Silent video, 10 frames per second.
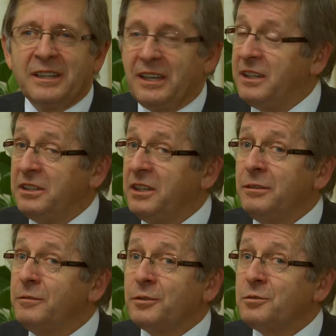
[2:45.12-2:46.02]
Ale nie
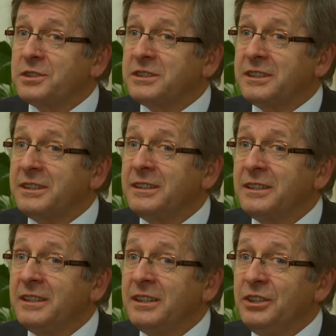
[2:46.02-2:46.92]
o wróżce
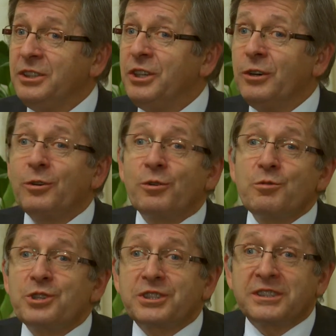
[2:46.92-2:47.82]
i nie o
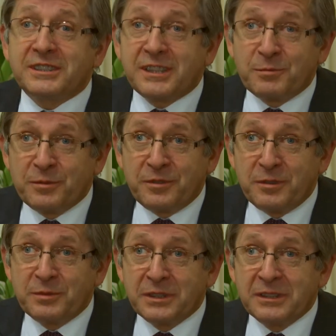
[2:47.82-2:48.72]
różdżce
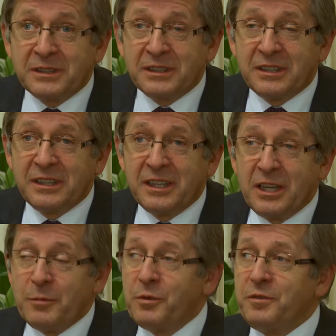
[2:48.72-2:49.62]
mówimy.
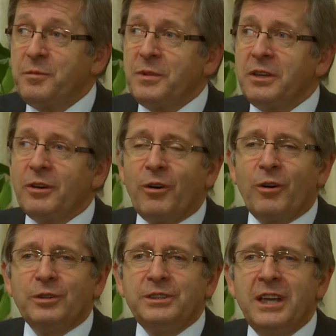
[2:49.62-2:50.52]
Mówimy
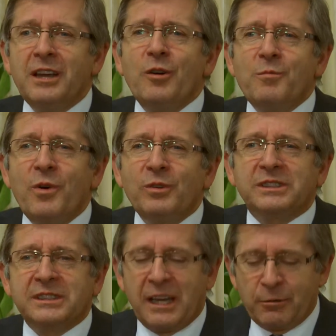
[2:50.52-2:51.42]
o Jego
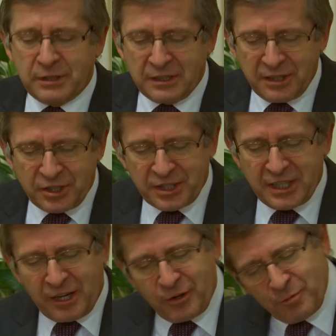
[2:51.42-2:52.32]
mocy, autentycznej
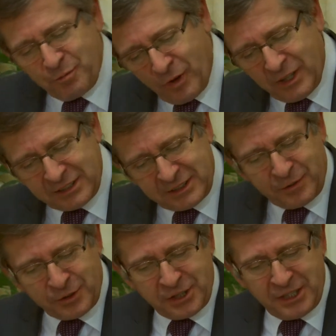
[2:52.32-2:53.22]
jako Boga
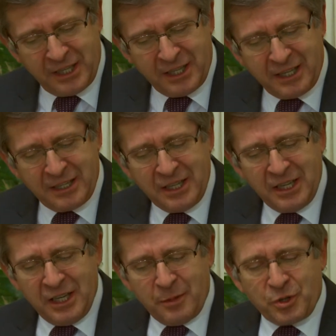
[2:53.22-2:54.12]
Stworzyciela.
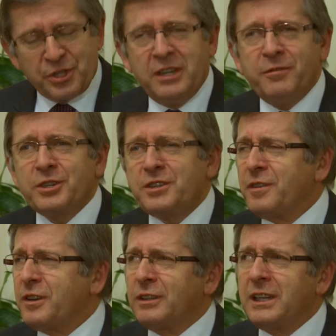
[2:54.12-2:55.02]
Możliwość
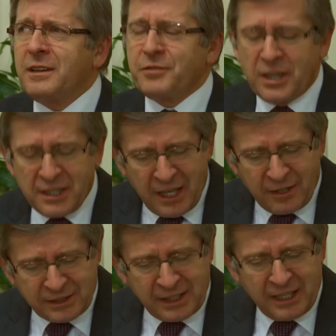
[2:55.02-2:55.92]
wykonania
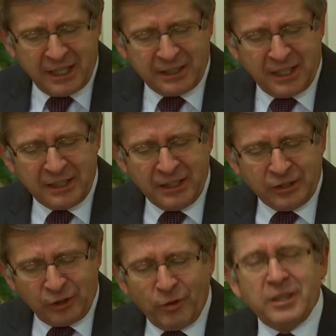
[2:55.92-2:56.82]
wszelkiego zadania.
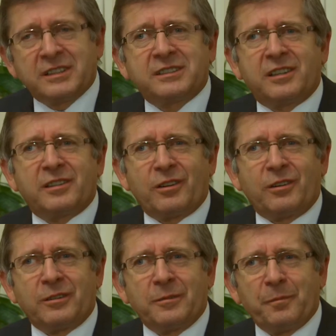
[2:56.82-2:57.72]
To jest
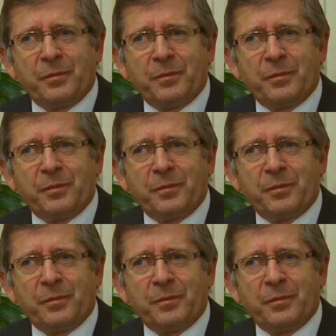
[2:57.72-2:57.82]
to.